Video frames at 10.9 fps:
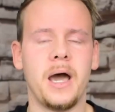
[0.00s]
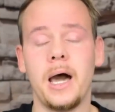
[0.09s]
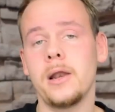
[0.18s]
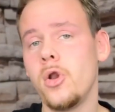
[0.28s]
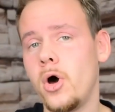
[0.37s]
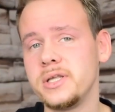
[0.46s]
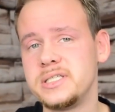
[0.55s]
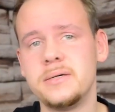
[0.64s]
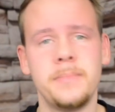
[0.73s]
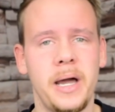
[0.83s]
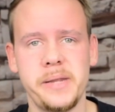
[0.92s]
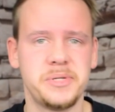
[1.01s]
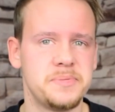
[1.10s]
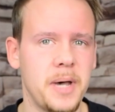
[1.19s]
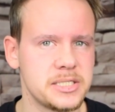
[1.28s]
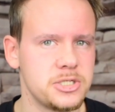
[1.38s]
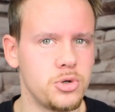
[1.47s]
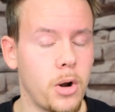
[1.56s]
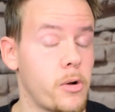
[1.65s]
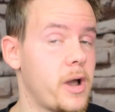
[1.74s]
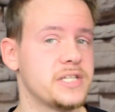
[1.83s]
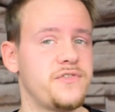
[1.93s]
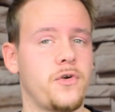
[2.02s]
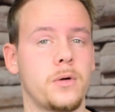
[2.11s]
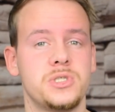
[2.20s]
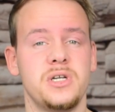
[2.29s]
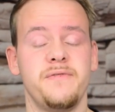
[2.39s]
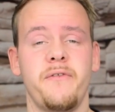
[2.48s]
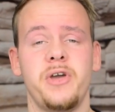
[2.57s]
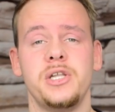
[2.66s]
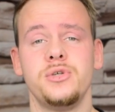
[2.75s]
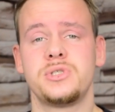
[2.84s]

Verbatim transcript: Hallo Leute, mein Name ist Martin Guerrero. Herzlich willkommen zu den WWE News.